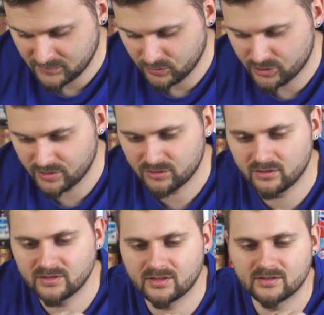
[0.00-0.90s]
очень
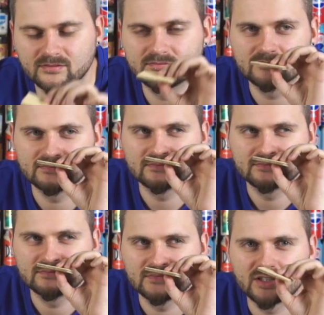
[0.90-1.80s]
тонкая,
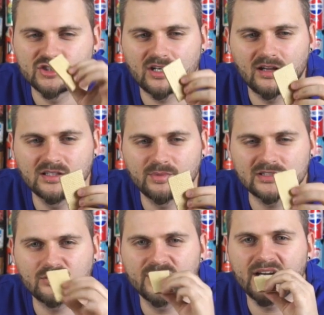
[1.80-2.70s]
с шоколадной
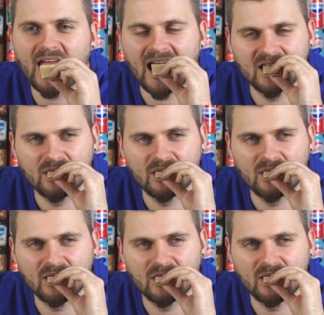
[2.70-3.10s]
прослойкой.